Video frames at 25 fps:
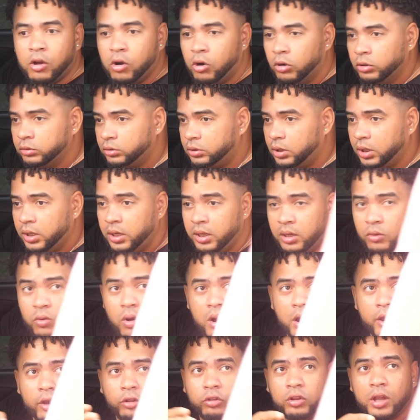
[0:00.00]
Contigo,
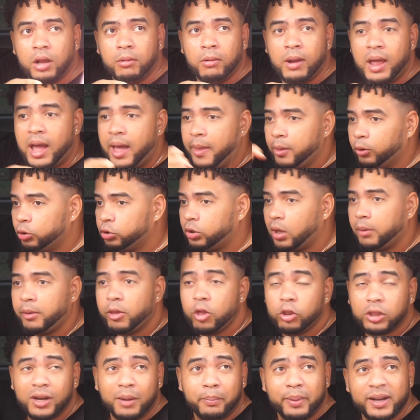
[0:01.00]
es que yo estoy hablando. ¿Tú estás
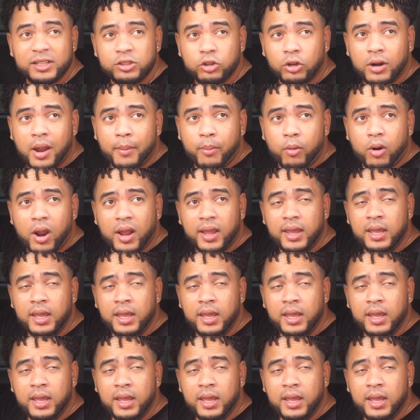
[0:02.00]
viendo otra persona por